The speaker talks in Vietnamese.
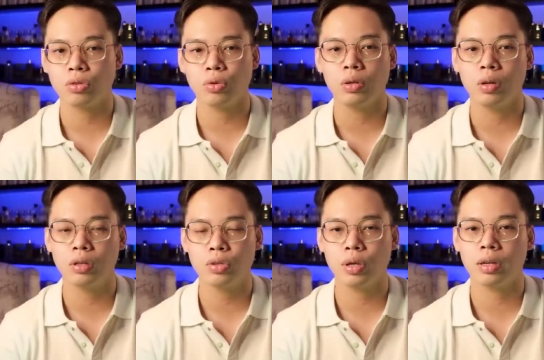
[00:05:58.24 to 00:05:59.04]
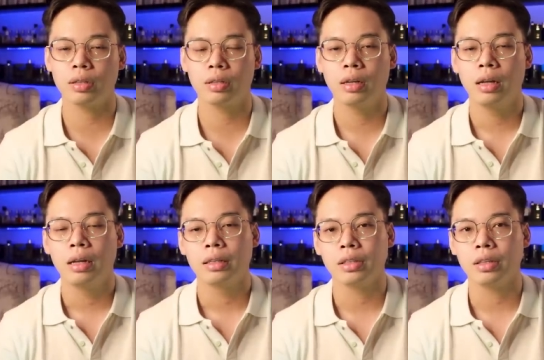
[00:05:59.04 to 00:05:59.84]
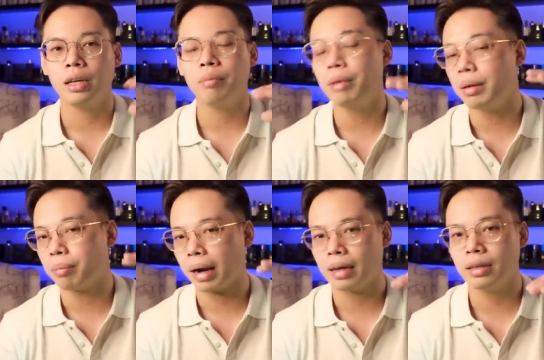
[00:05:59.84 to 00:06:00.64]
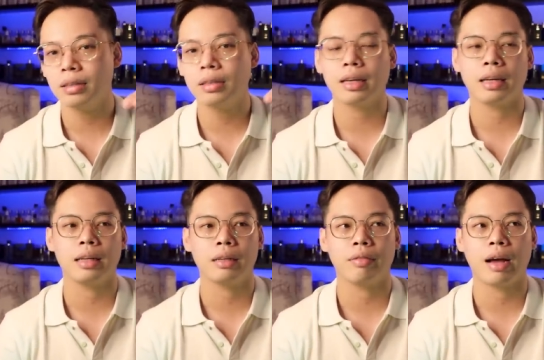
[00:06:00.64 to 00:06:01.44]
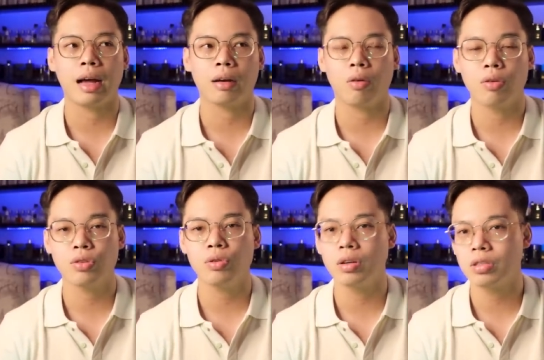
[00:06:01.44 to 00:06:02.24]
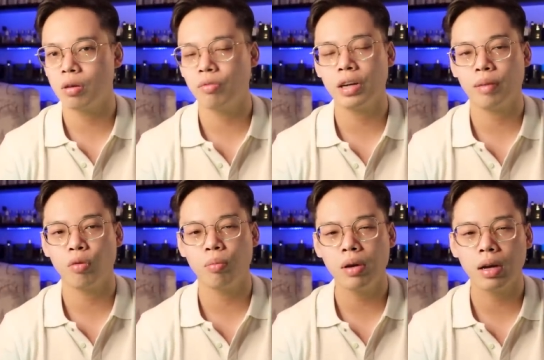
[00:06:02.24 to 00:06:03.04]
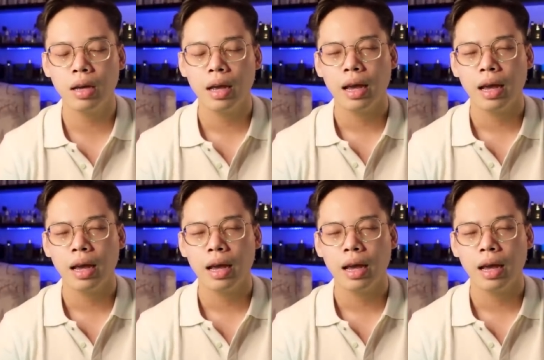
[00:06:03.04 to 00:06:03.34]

có xu hướng chuyển trở nên mềm mại hơn này và có xu hướng giống với năm 40